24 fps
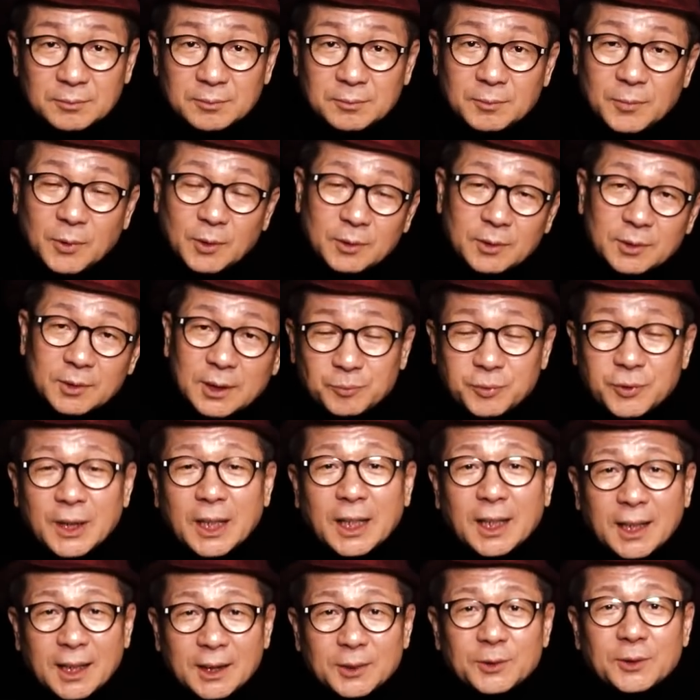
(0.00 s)
뭐 그래서
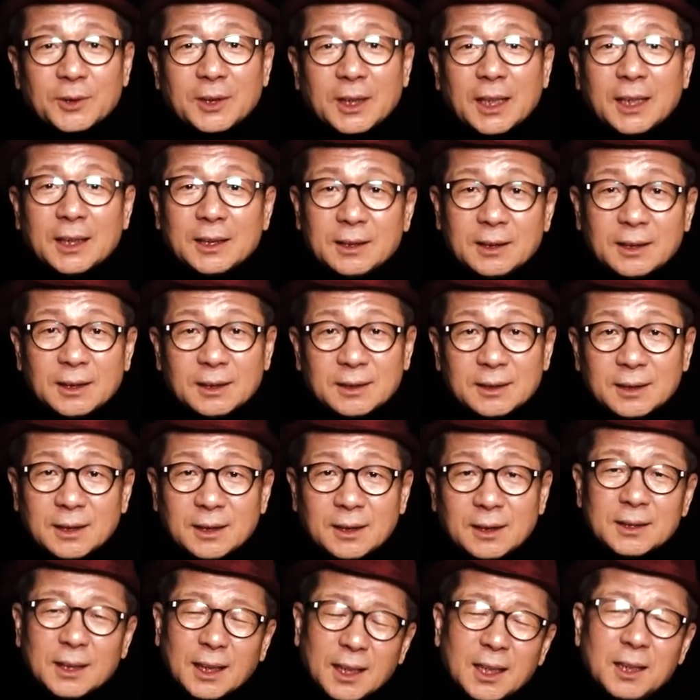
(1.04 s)
부양 가족이 아니라
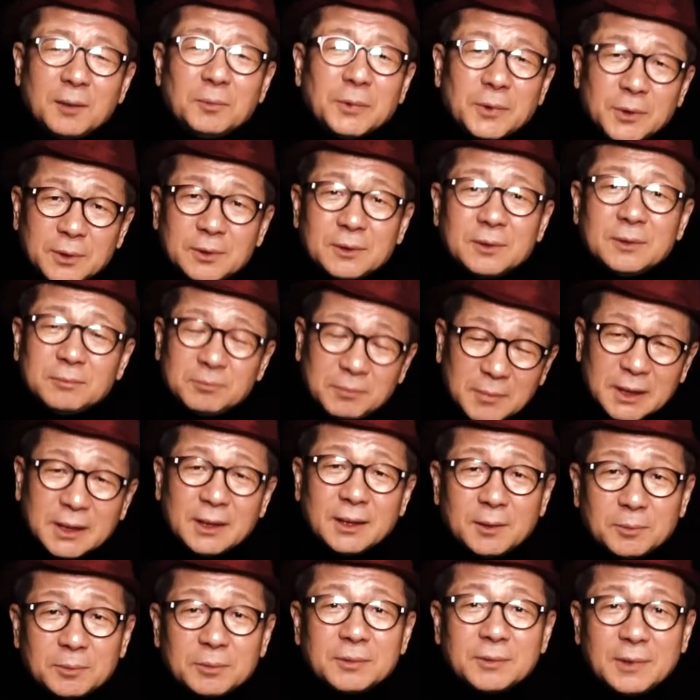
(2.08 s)
그냥 생활비 뭐
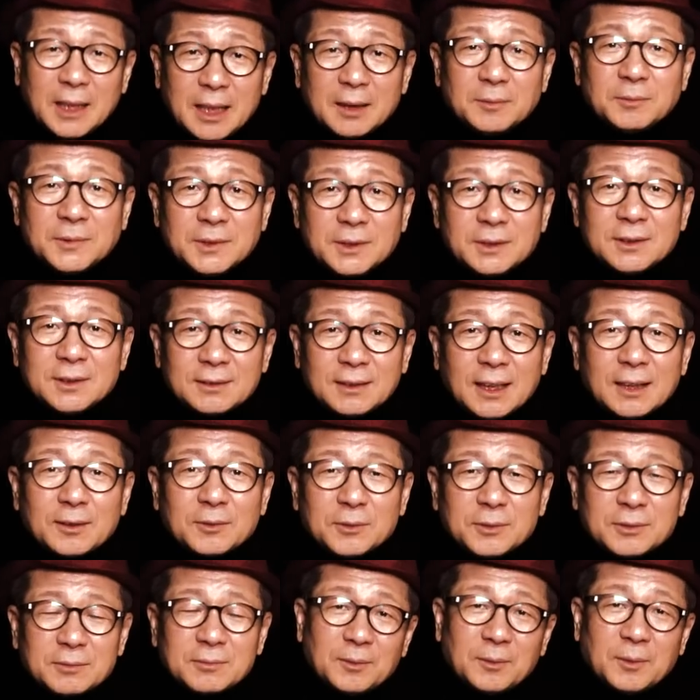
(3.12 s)
일부 내면
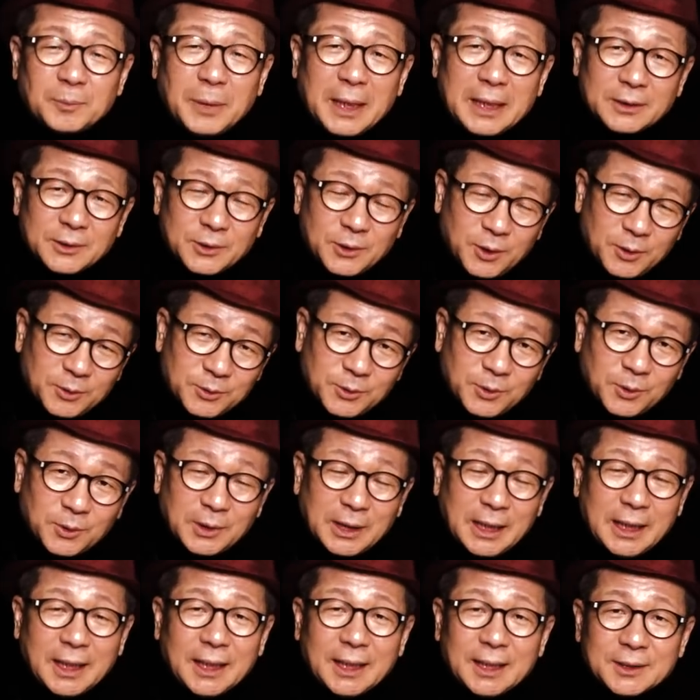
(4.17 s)
대구 뭐 방 청소
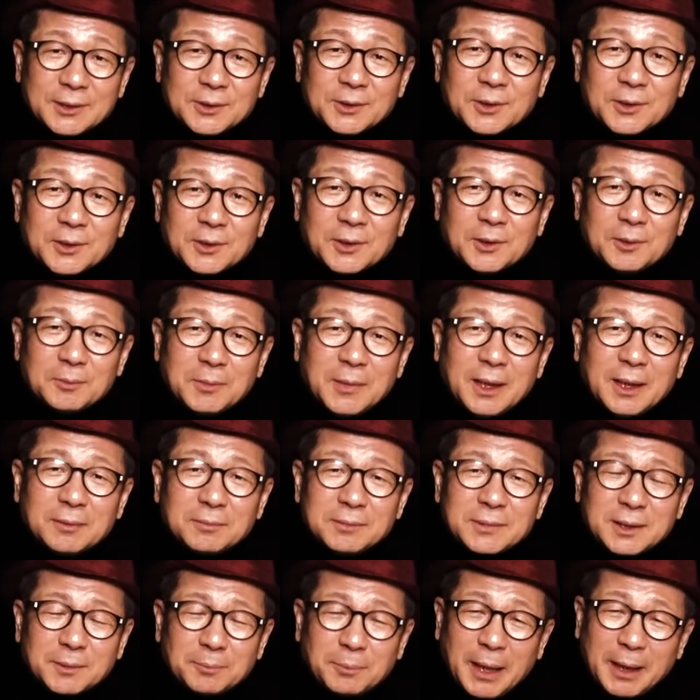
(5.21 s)
다 해줘. 엄마
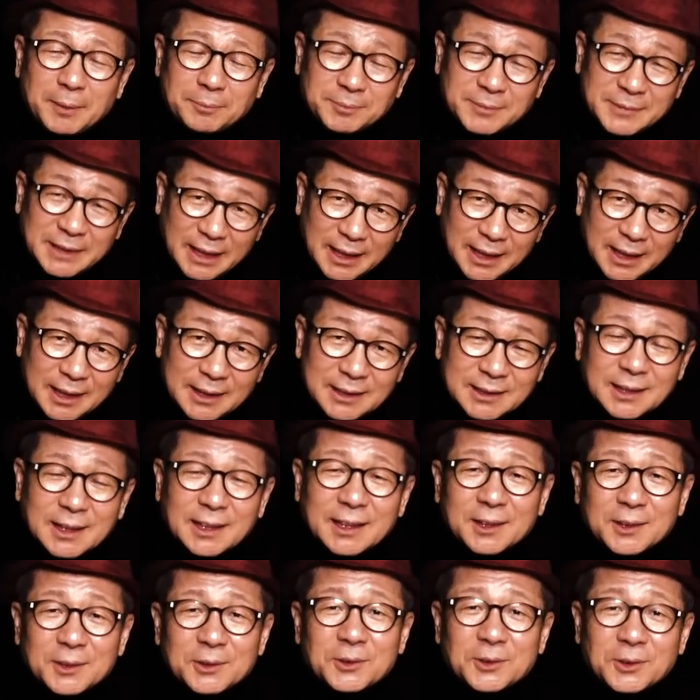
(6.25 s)
아버지 밥 잘
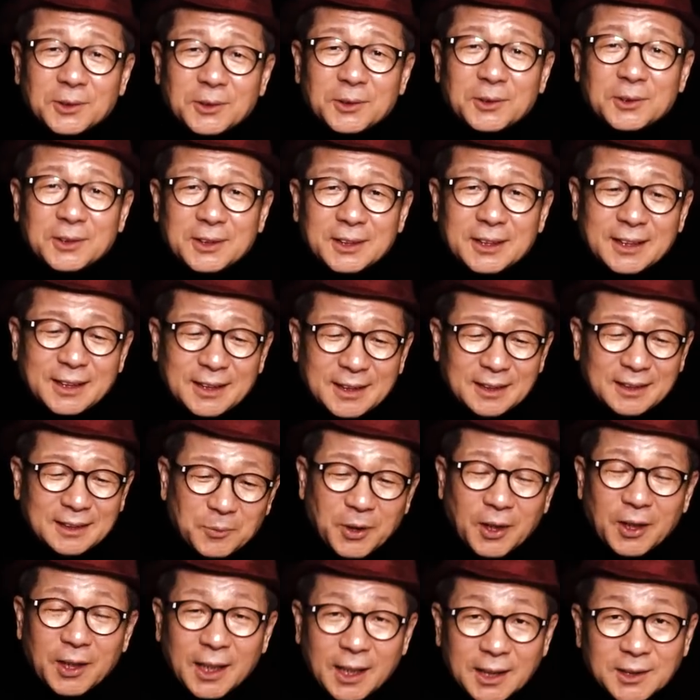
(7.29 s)
차려줘. 그러니까
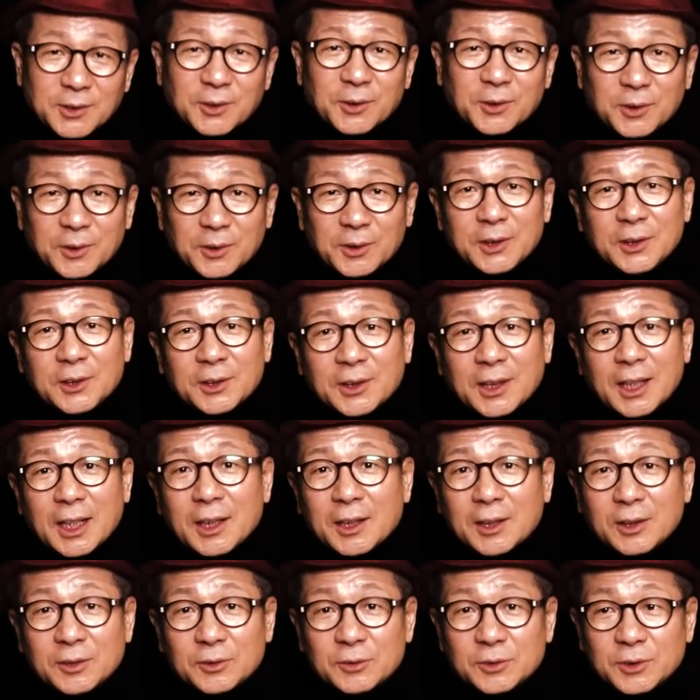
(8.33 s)
편하죠. 이런
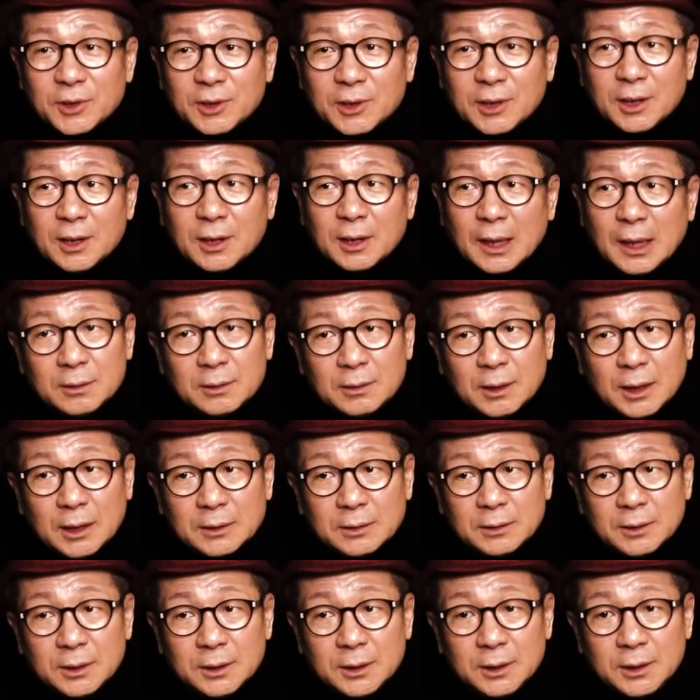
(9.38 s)
캥거루족이
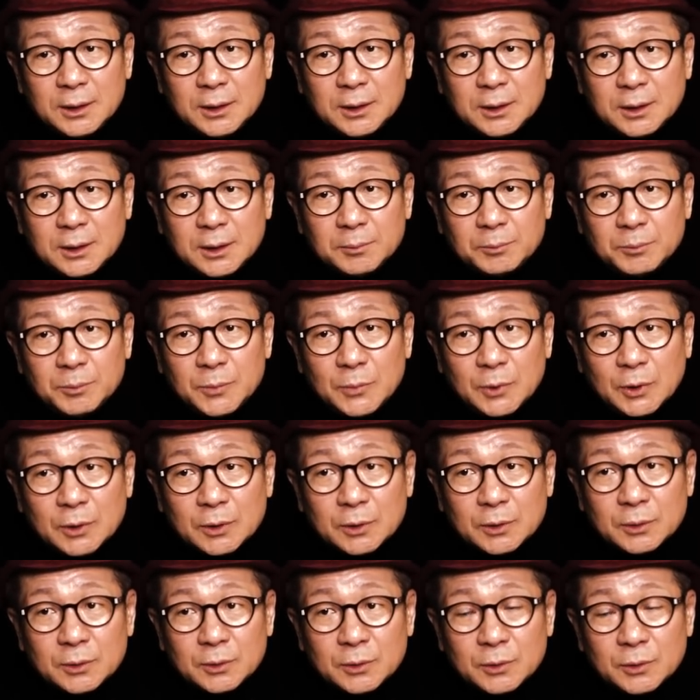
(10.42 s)
한
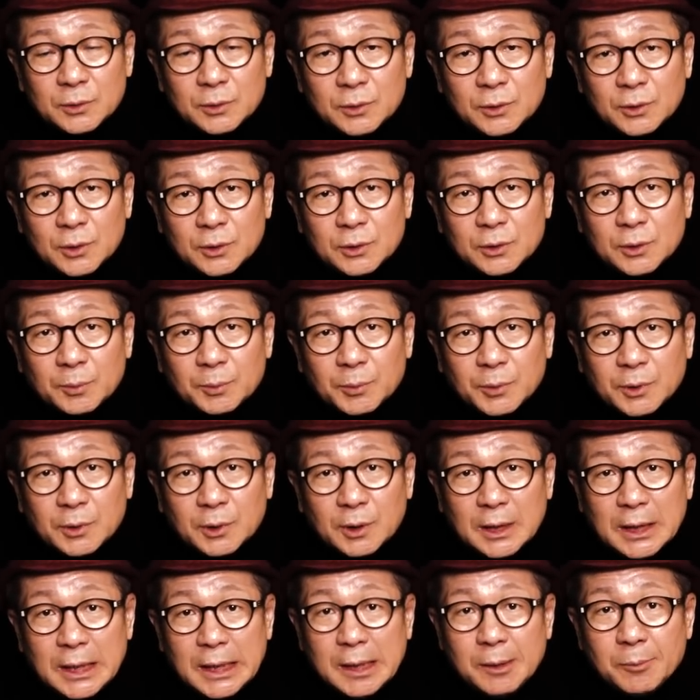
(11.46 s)
20년
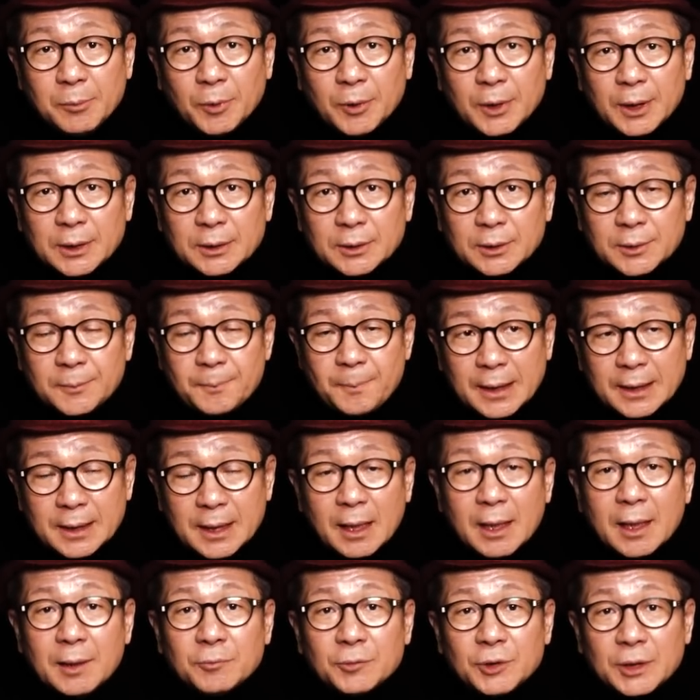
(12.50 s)
전서부터 일본에서
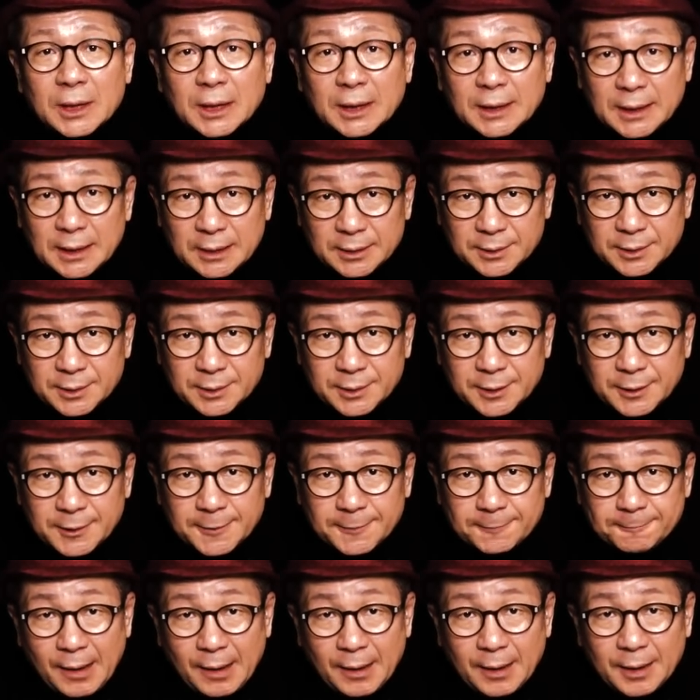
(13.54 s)
사회 문제가
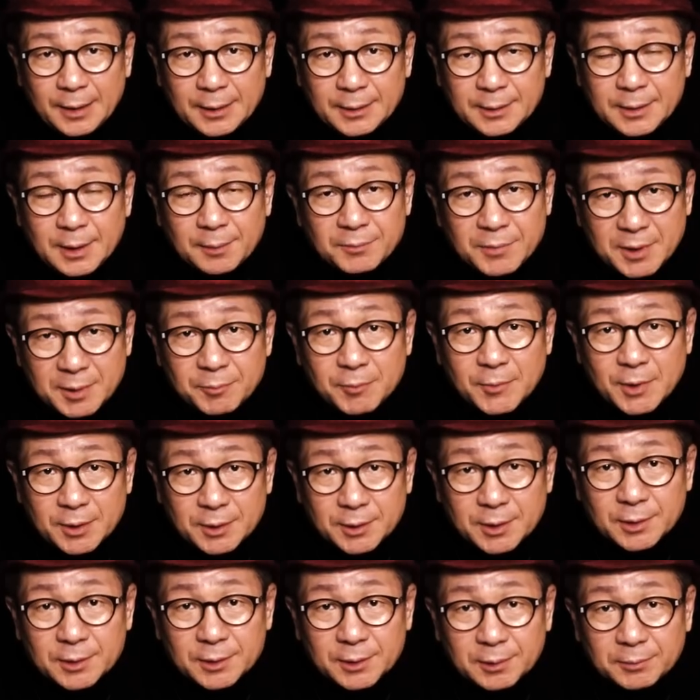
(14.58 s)
됐었어요. 아, 20,
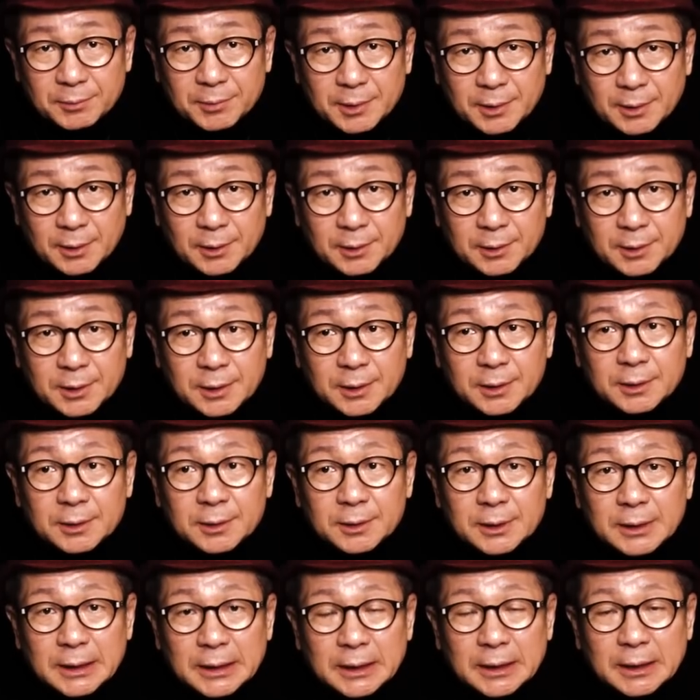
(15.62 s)
30년 전서부터.
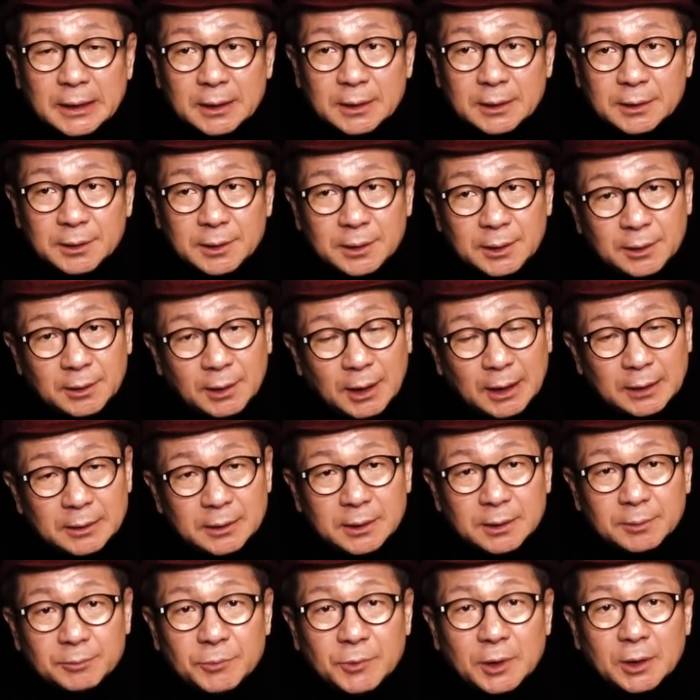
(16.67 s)
그러더니 드디어 한
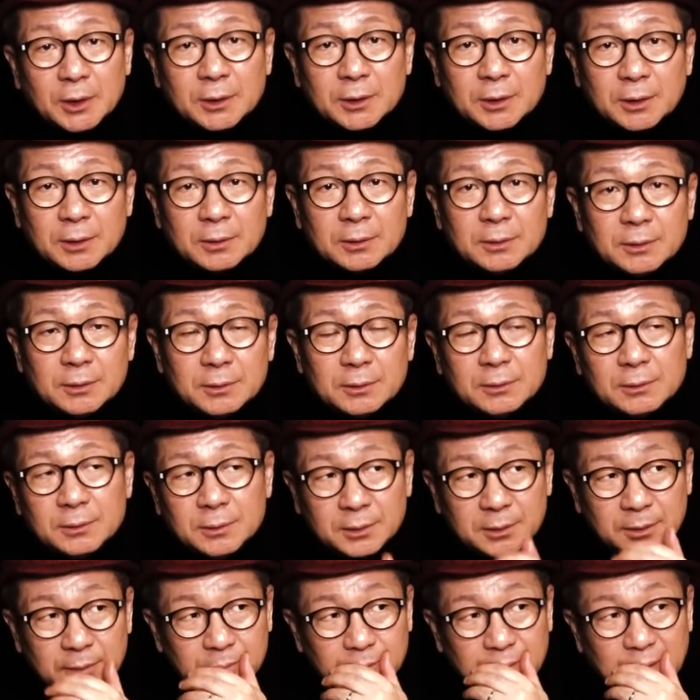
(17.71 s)
10년
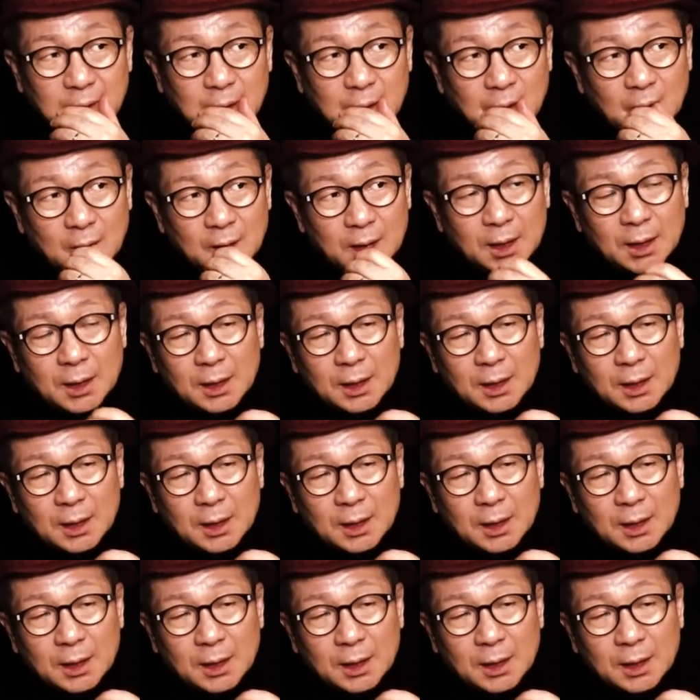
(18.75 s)
전쯤 되네.